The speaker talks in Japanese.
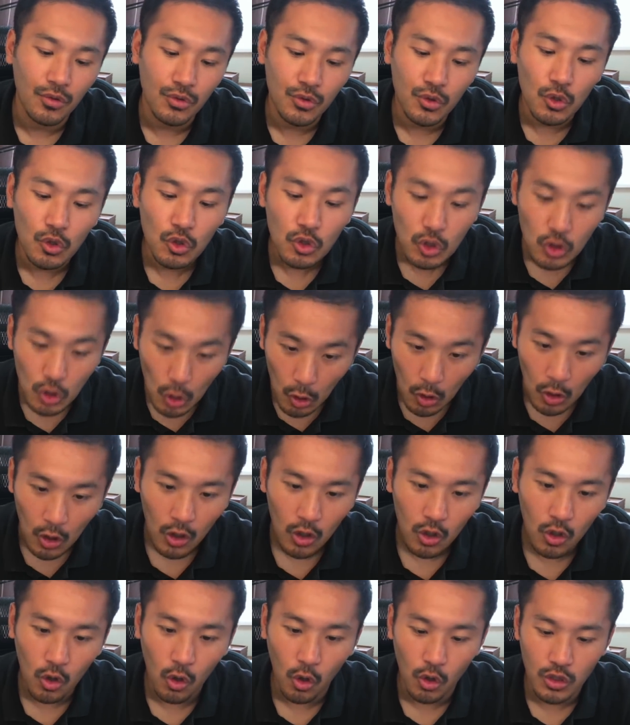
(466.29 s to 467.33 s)
ことと、
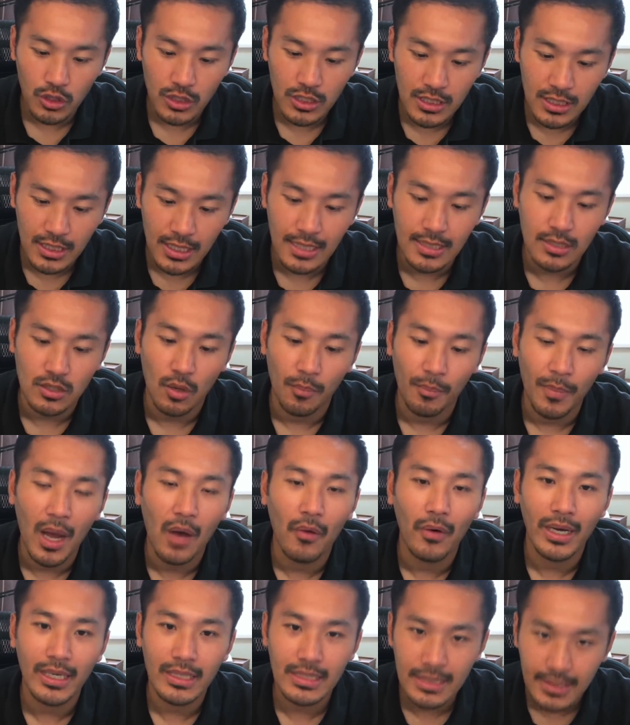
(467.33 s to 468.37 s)
こっちですよ、
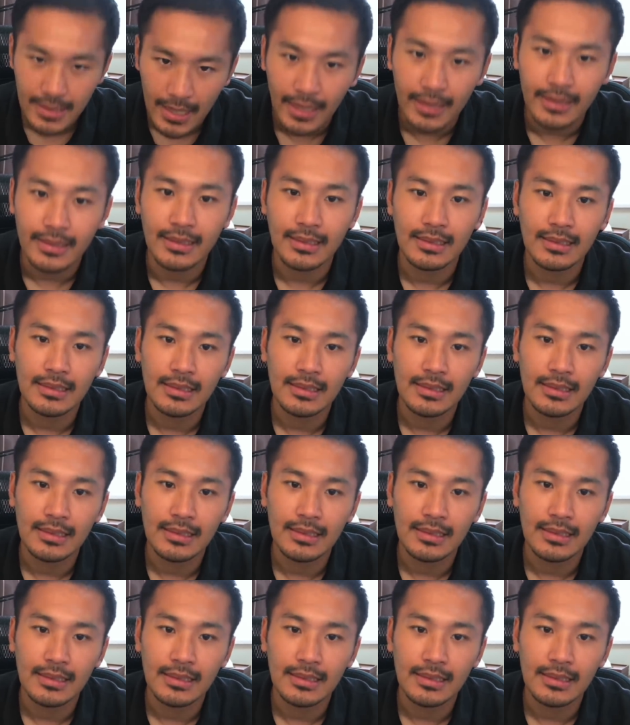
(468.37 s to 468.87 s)
パワーチャン。